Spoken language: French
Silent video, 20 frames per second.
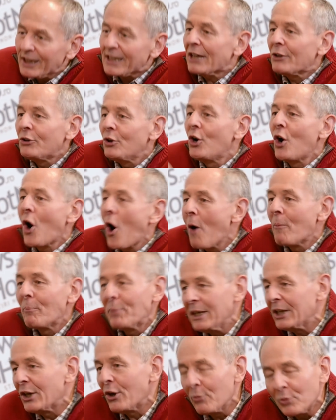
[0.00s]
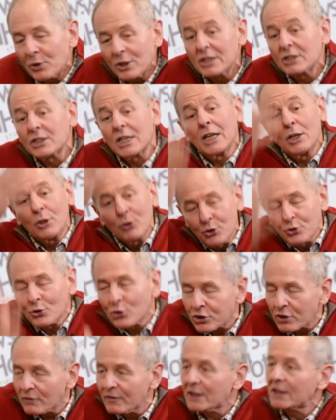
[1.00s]
Il y a deux grands pays communistes, c'est l'Union
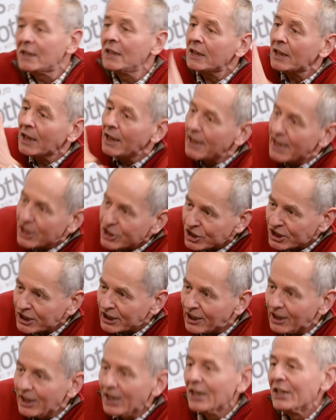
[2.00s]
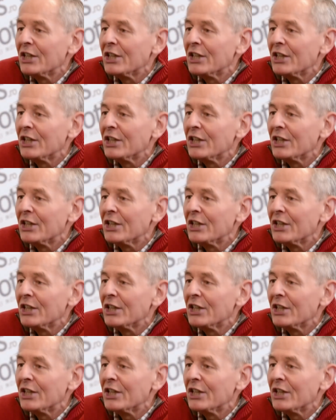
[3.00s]
soviétique et la Chine.